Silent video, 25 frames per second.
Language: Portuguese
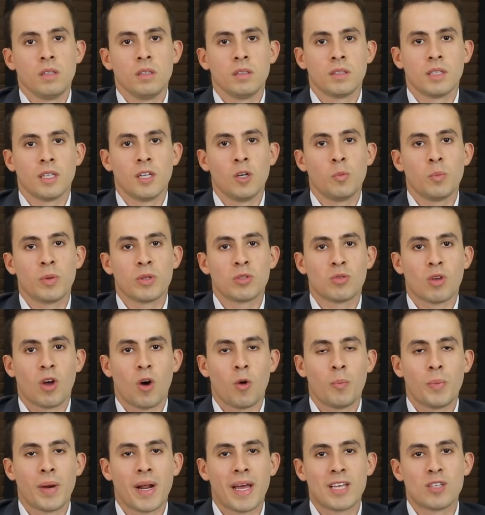Então,
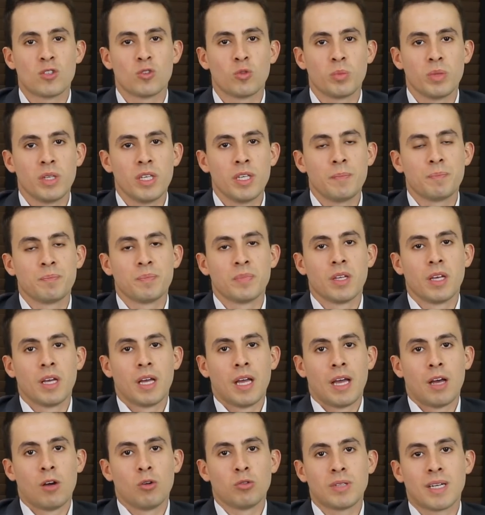pessoal, para resumir,
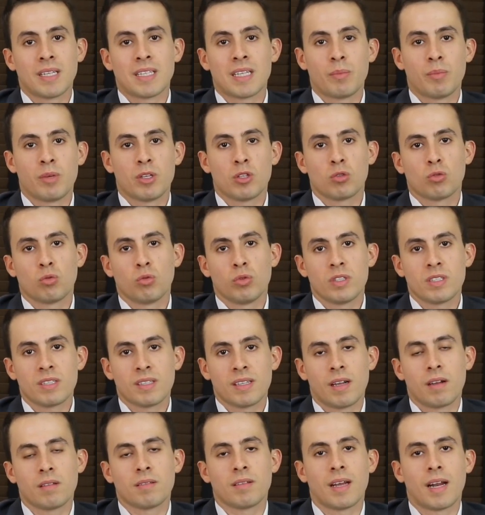o tratamento com
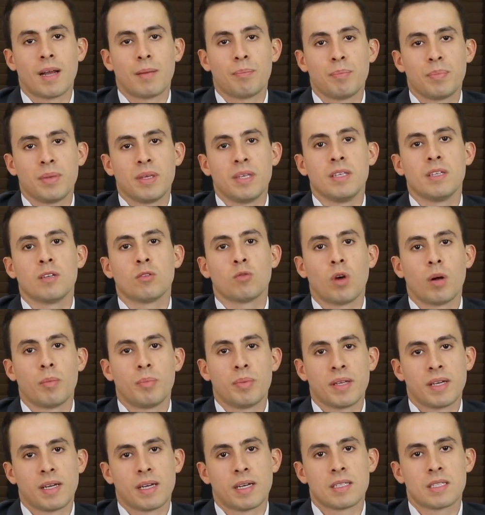escleroterapia, com
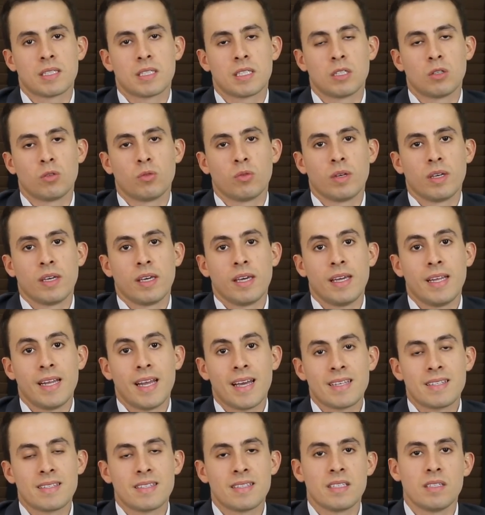aplicação, ele
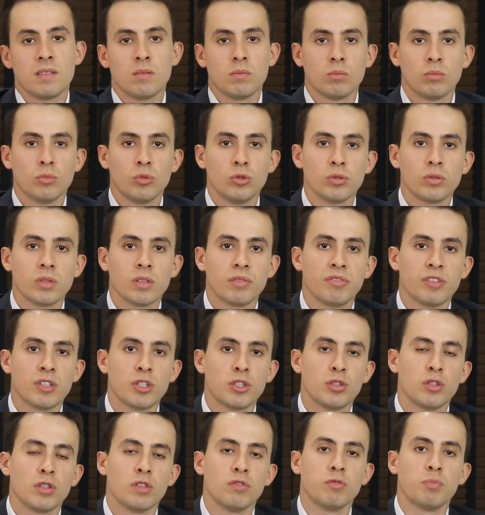é sim muito
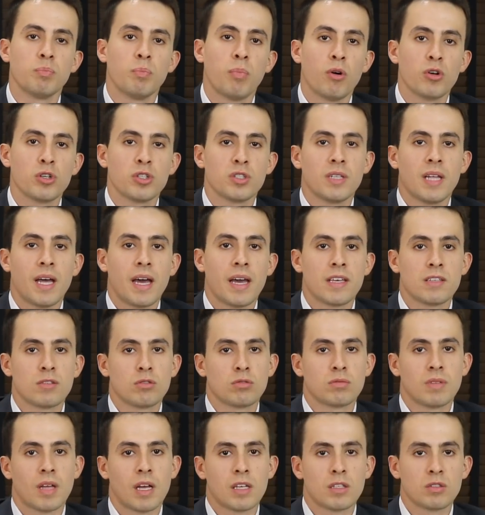efetivo, pode dar
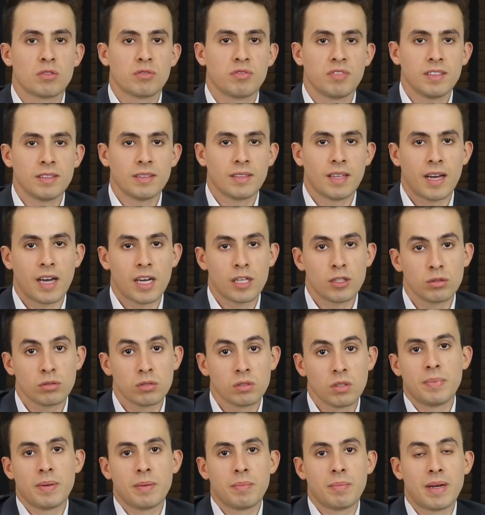resultados fantásticos,
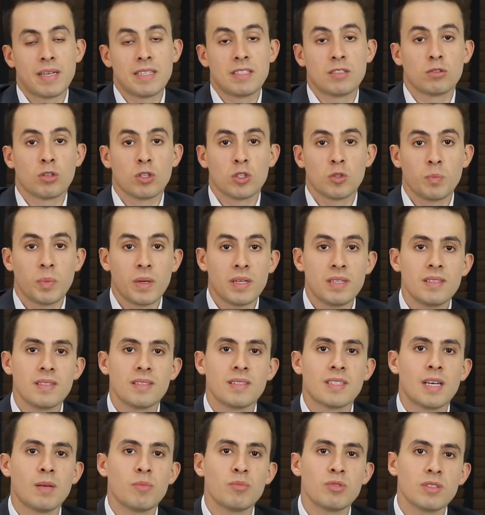mas nós
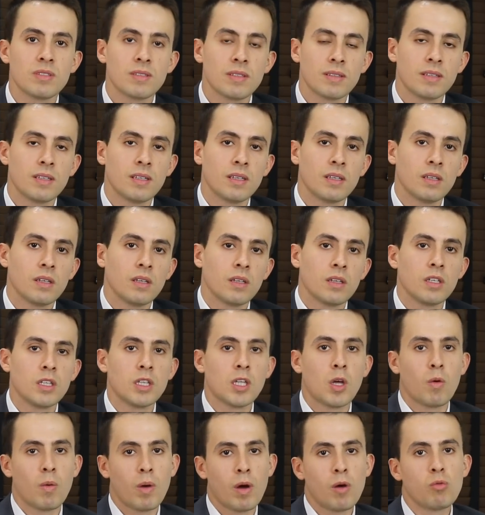precisamos entender que
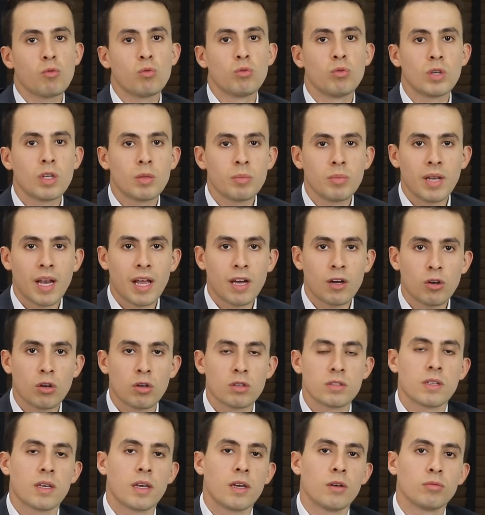não é uma cura
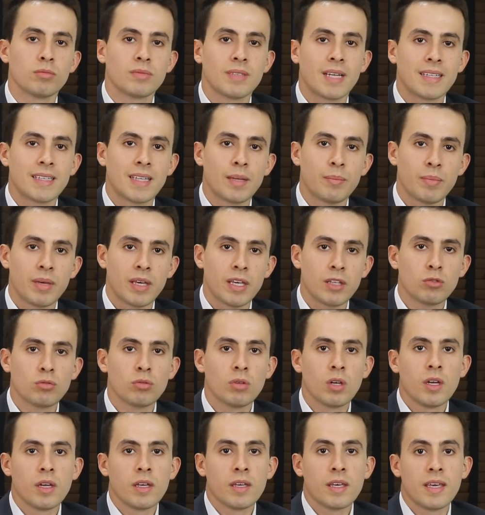milagrosa, é um
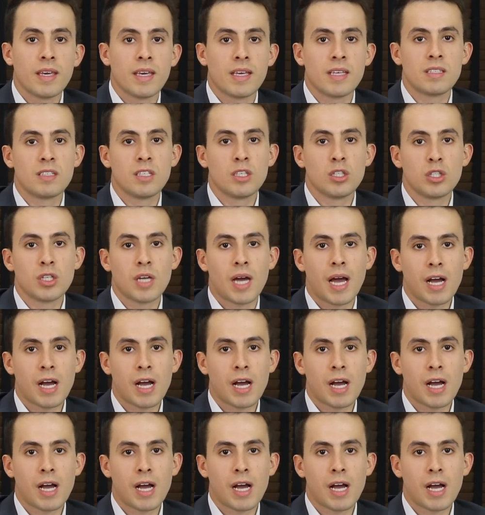tratamento que exige